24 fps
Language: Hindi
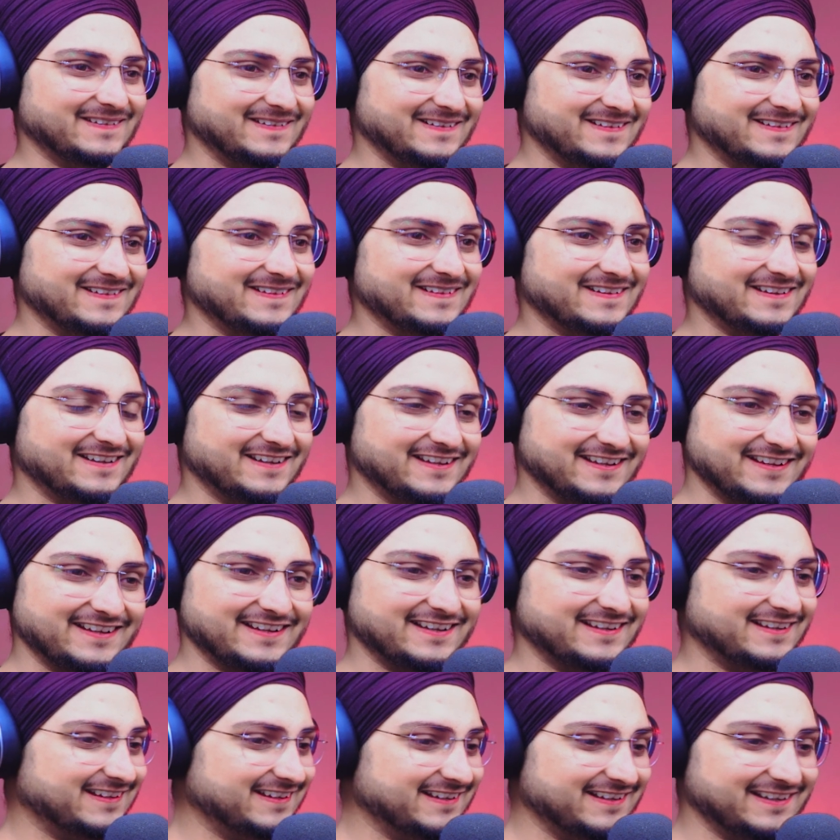मेरे
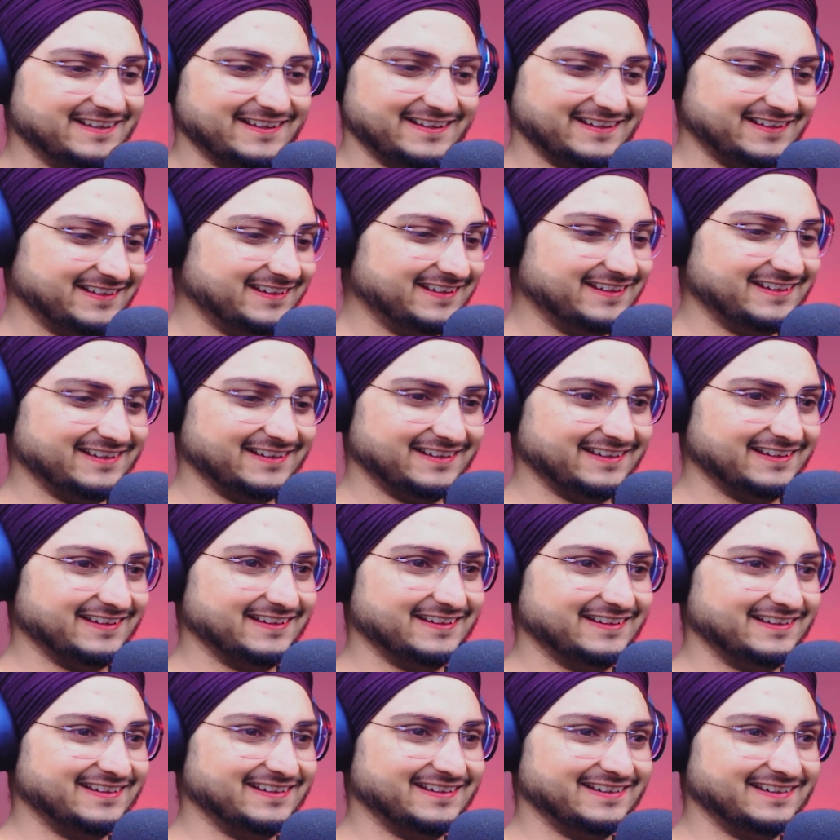दोस्ती लायक कोई
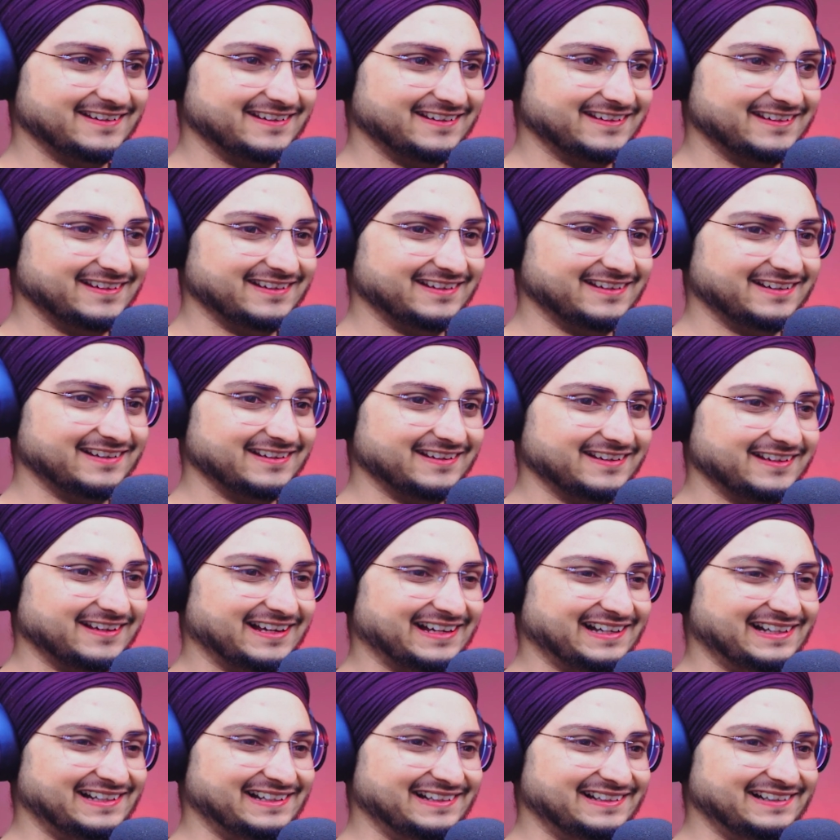यार नहीं आ।
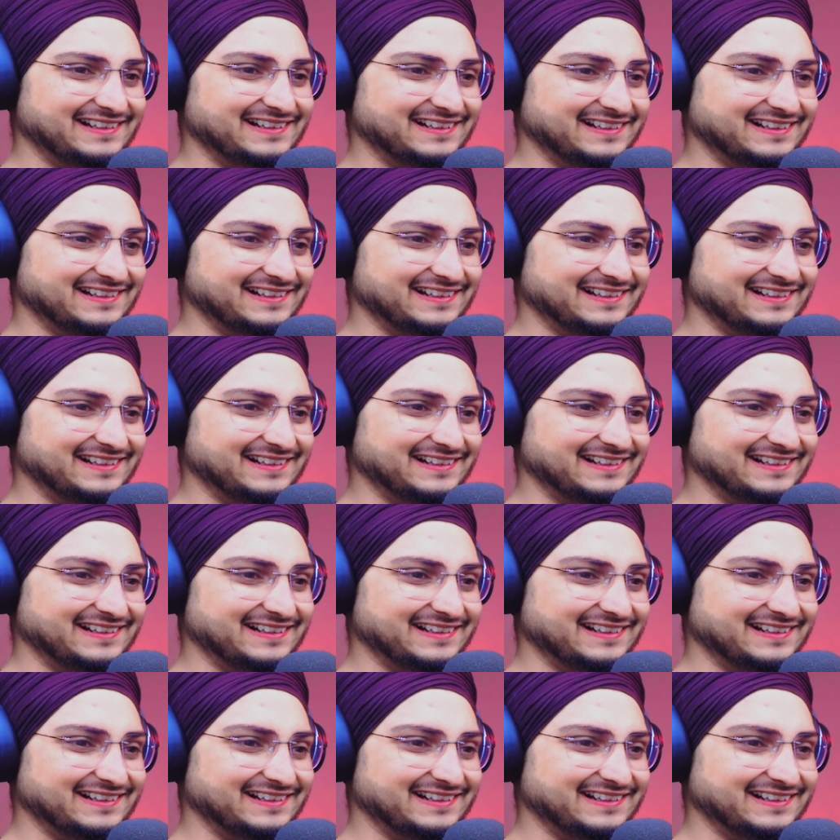हाँ।